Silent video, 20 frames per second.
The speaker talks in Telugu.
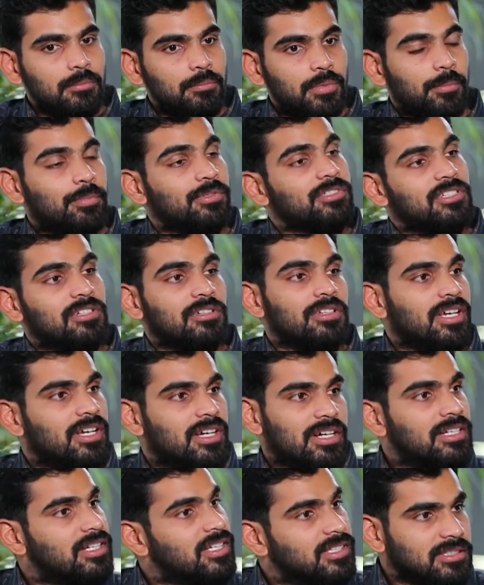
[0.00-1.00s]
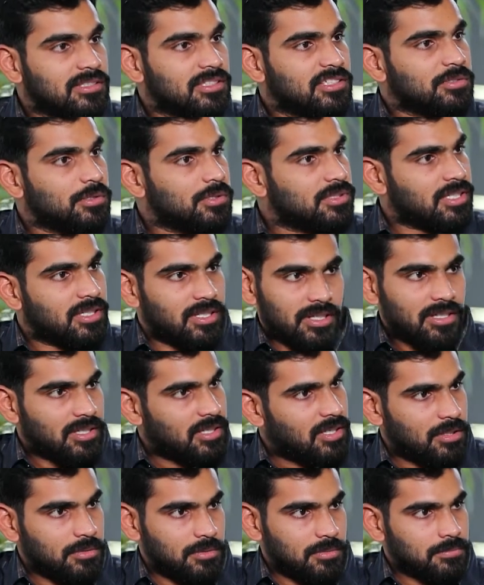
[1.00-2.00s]
ప్రపంచంలో ఎక్కడ లేనిది తీసుకొచ్చానంటే
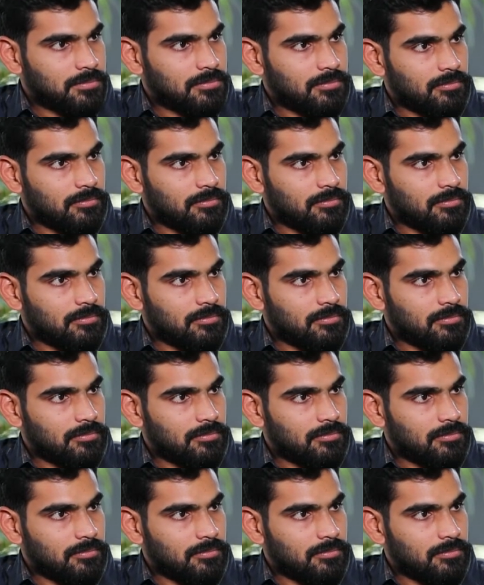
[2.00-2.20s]
కాదు